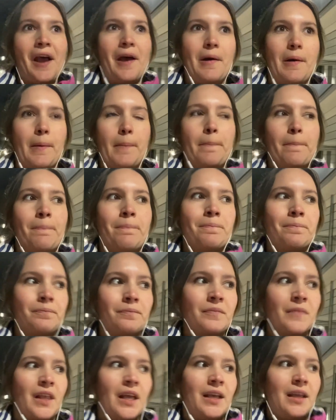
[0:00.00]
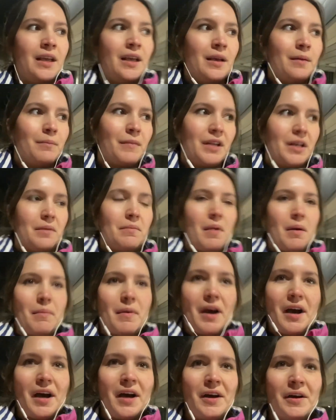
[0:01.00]
Ähm, meine
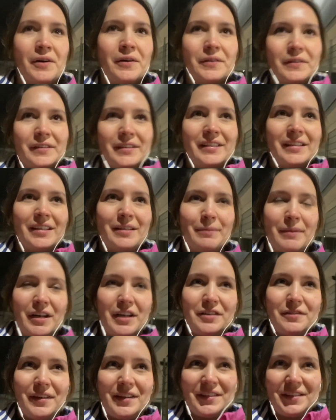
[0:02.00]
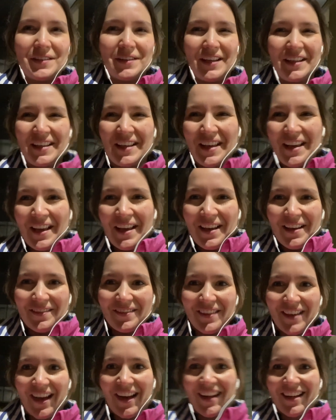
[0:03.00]
Mama und meine Schwester und ich,
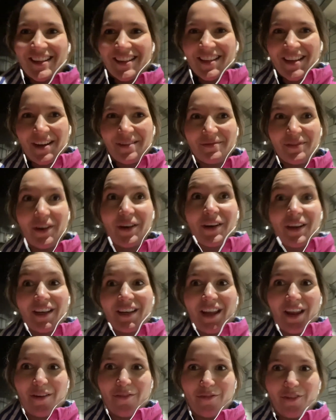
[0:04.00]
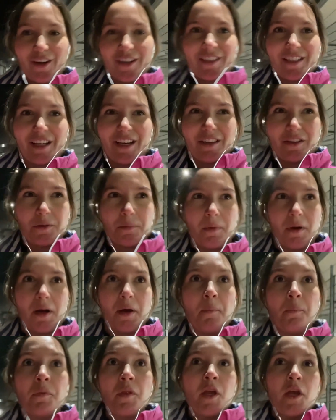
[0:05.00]
wir halten am Wochenende einen Vortrag über
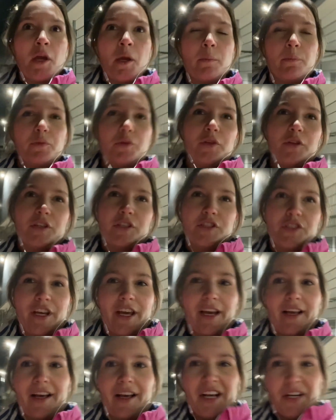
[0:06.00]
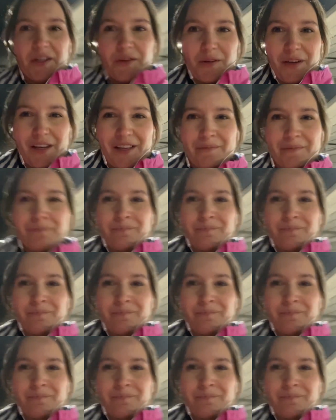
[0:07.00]
psychische Erkrankungen.